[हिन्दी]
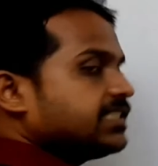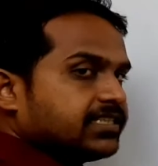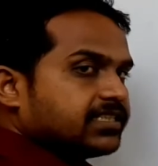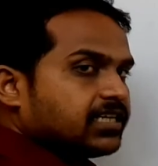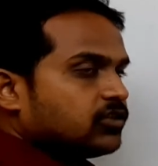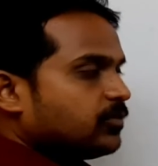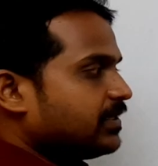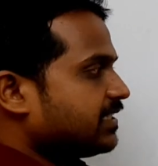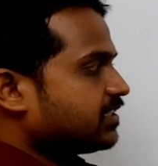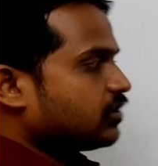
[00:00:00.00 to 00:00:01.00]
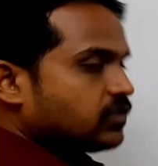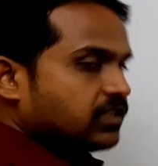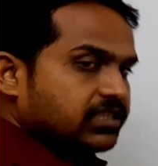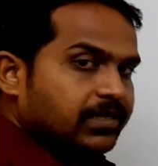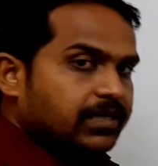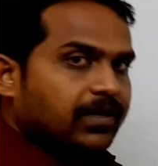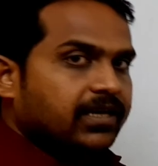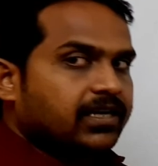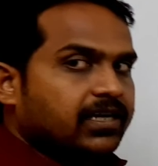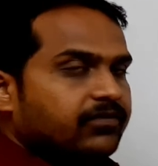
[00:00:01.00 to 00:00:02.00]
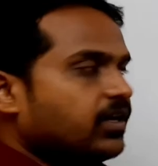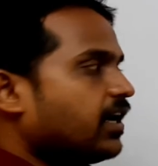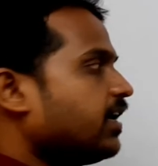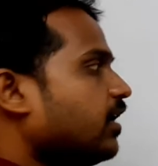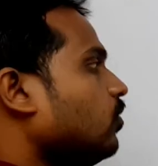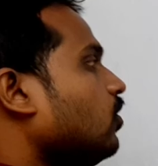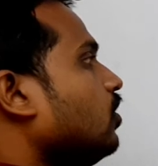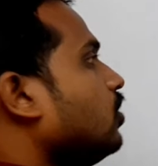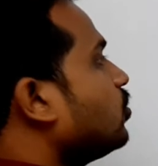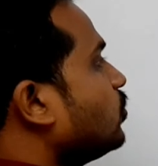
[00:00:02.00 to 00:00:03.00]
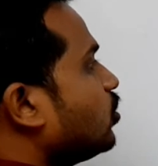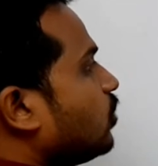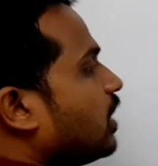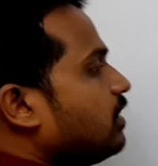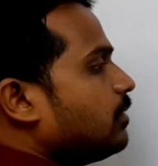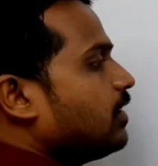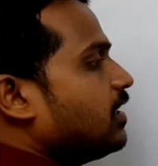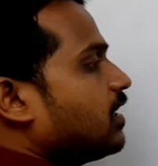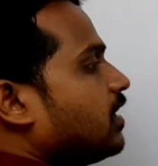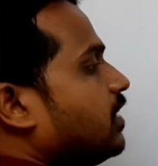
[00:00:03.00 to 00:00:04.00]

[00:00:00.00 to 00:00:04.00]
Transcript: है इसका तो मैं सिक्स का तो जस्ट मल्टीप्लाई करके भी आया हूँ तो मुझे दोबारा मल्टीप्लाई करने की